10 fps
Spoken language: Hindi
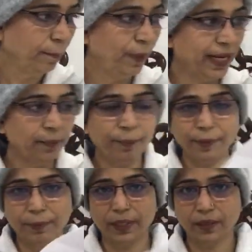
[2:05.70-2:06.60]
प्लेन
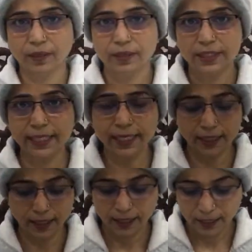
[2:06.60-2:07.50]
पेपर ठीक
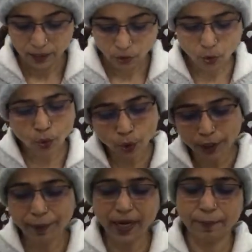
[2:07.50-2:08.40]
तो कोई
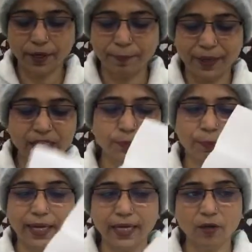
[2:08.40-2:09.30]
भी आपके पास
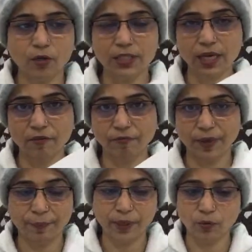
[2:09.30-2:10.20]
प्लेन और साफ
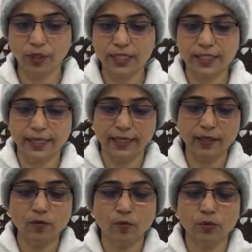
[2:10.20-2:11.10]
पेपर होना चाहिए
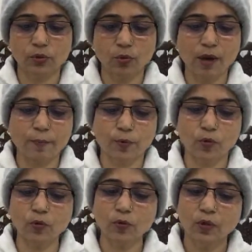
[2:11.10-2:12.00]
उसको
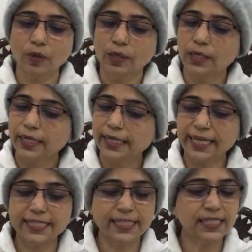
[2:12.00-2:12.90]
आपको
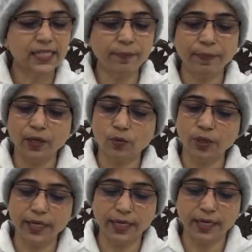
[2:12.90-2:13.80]
कैची से बिल्कुल
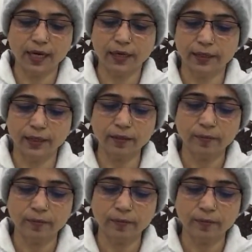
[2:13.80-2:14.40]
नहीं काटना